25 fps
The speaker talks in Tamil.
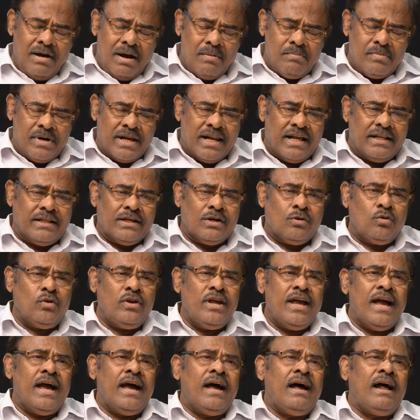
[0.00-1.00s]

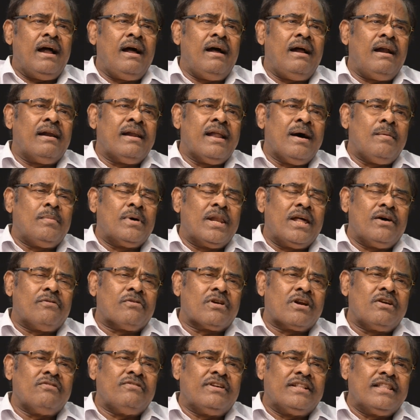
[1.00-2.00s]
மரியாதைக்குரிய அண்ணாமலை
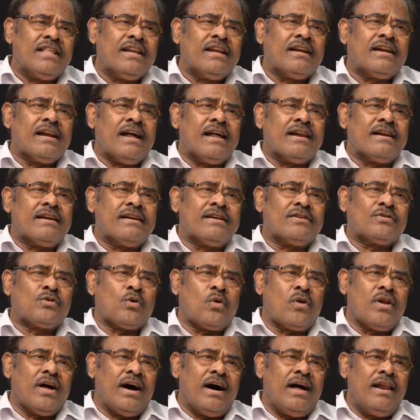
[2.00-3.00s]
அவர்கள் வந்திருக்கிறார் என்று
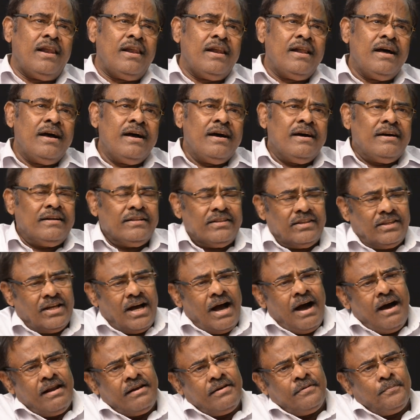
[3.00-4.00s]
சொன்னால்
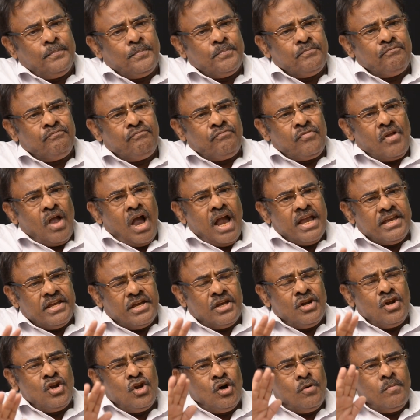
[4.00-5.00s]
தான்
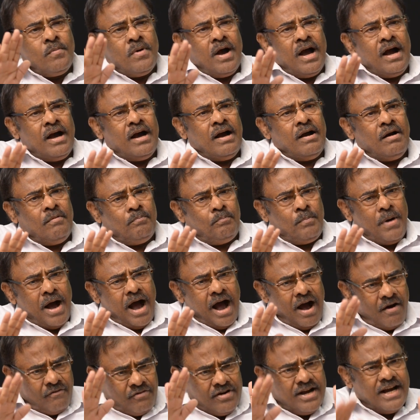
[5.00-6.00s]
இன்னும்
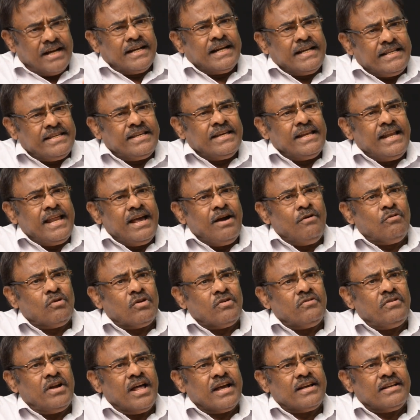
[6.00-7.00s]
அவங்க கட்சியிலேயே ஒரு
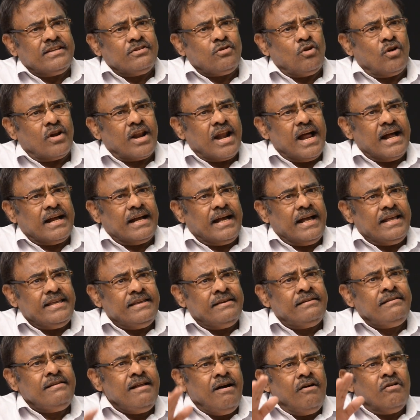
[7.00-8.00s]
விளக்கம் சொல்கிறாங்க
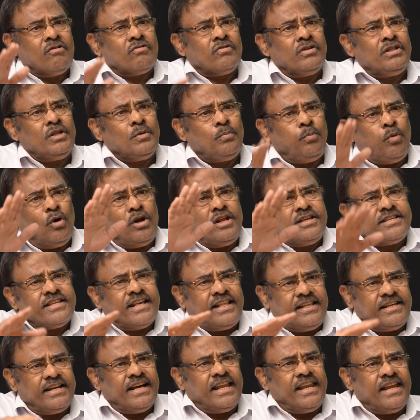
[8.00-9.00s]
இன்னும் அவர் வந்து போலீஸ்
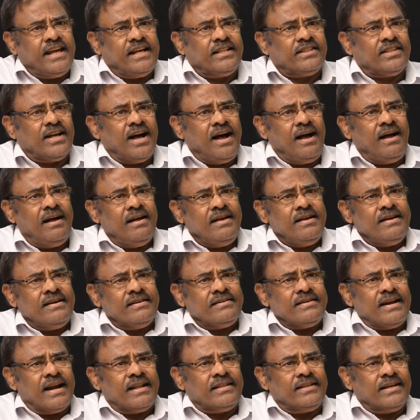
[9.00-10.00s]
அதிகாரியை தான்
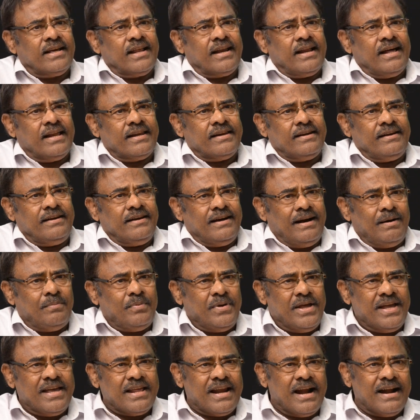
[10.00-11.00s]
நடத்துக்கிறாரு
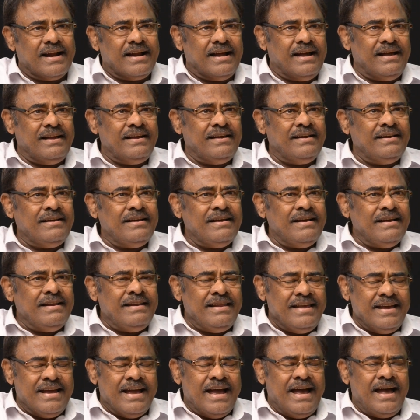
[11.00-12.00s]
அப்படிங்கிறாங்க
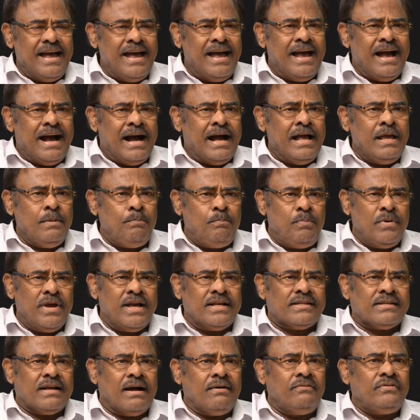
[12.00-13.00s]
நீங்கள்
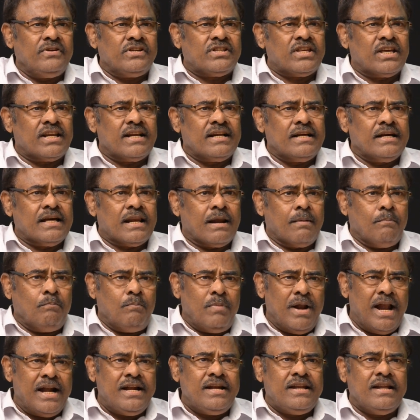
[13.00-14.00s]
ஐபிஎஸ் ஆஃபீஸருங்கிற
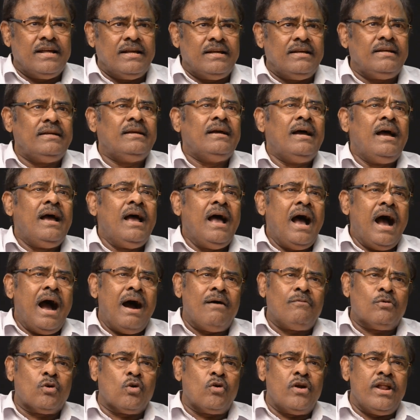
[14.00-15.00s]
பிளட்டு
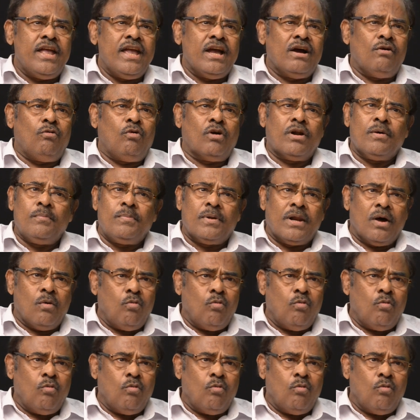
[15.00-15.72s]
அவருடைய உடம்புல